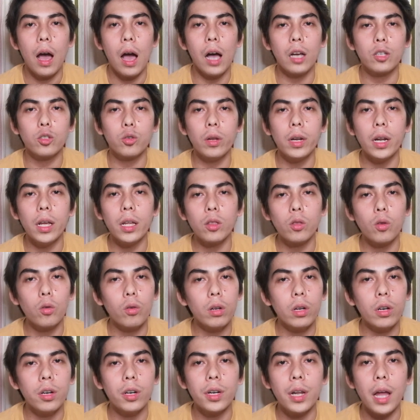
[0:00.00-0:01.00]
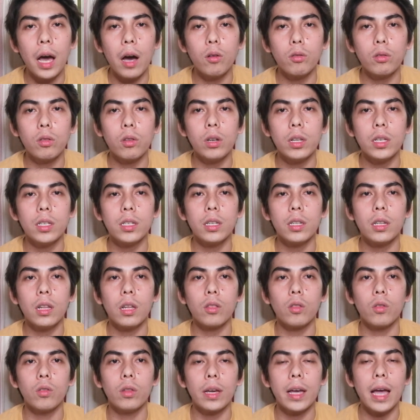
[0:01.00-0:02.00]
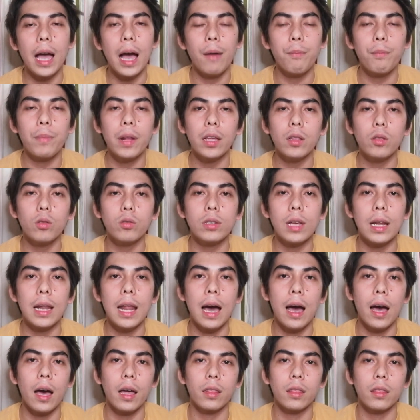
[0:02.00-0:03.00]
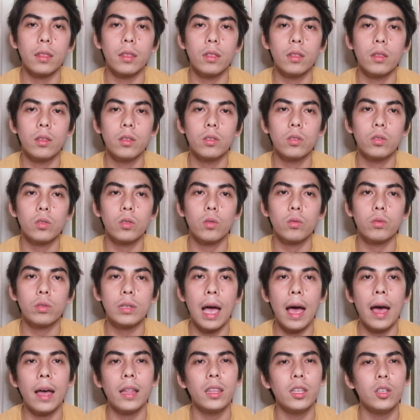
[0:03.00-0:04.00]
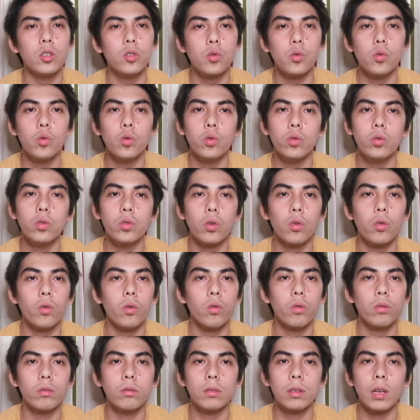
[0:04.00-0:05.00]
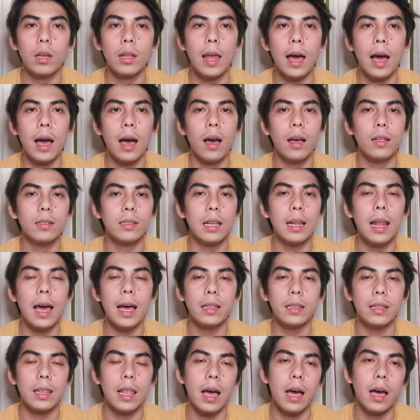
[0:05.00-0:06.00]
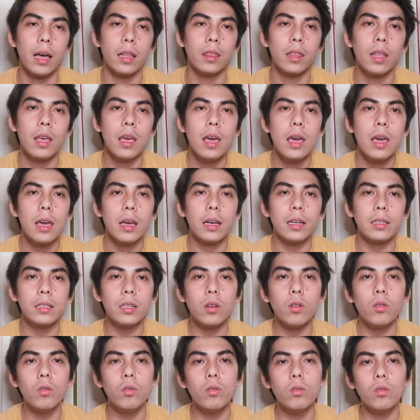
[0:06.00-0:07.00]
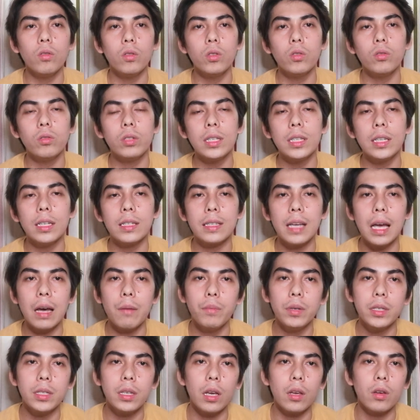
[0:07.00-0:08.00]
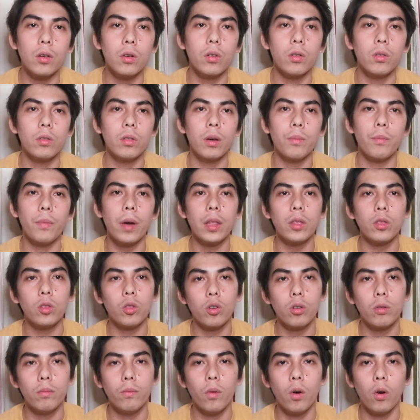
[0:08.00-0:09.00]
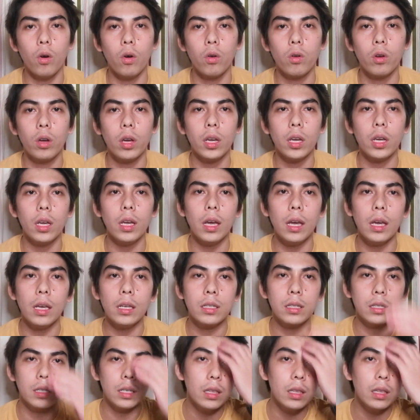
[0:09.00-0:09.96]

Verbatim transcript: Actually, itong learn how to listen na to, nag apply to sa lahat. So, sa attitude, so, sa, lahat, sa lahat-lahat. Kasi kung yung sinasabi sa'yo ng mentor mo, is